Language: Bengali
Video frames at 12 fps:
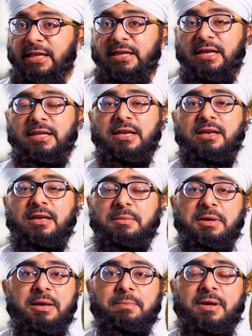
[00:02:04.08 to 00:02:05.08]
ঈদের দিন
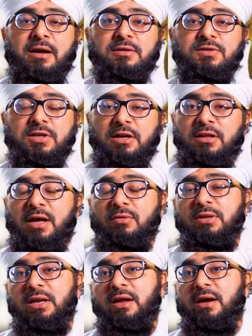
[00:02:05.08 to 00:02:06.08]
নবী পাক
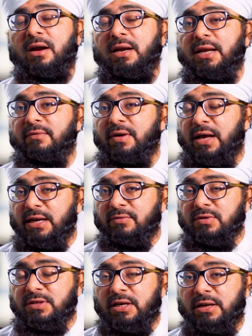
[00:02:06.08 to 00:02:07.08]
সাল্লাহ আলিহি
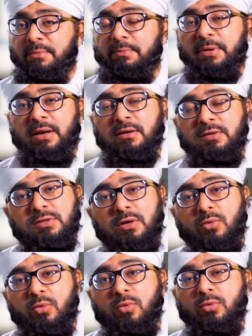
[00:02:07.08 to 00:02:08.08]
ওয়াসাল্লামের উপর
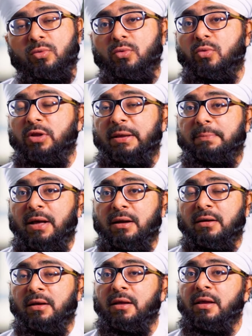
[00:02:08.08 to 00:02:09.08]
অবশ্যই দুরুদে পাক
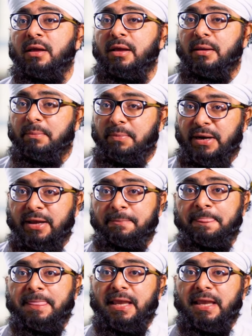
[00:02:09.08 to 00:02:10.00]
পাঠ করুন